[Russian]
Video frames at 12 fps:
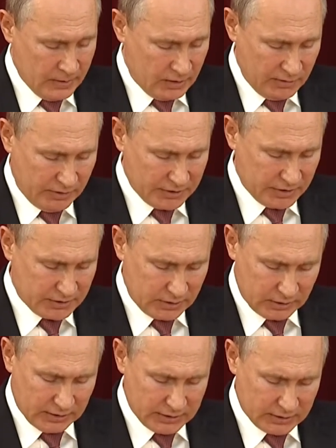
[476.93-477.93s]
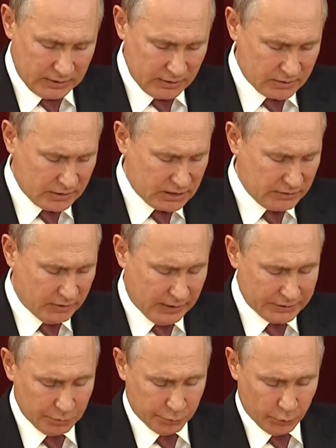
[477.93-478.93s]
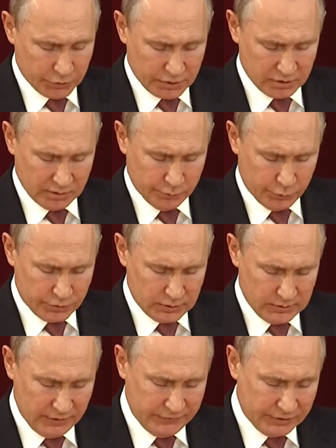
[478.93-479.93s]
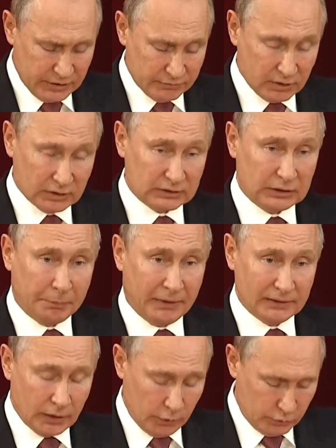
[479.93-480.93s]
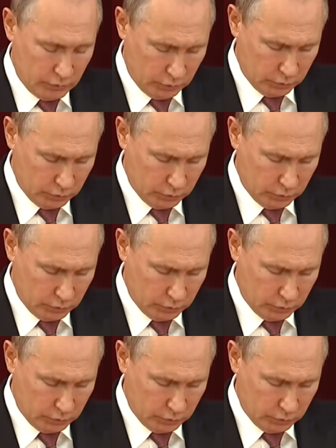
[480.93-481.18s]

Евразес и китайская инициатива «Один пояс, один путь» эффективно дополняют друг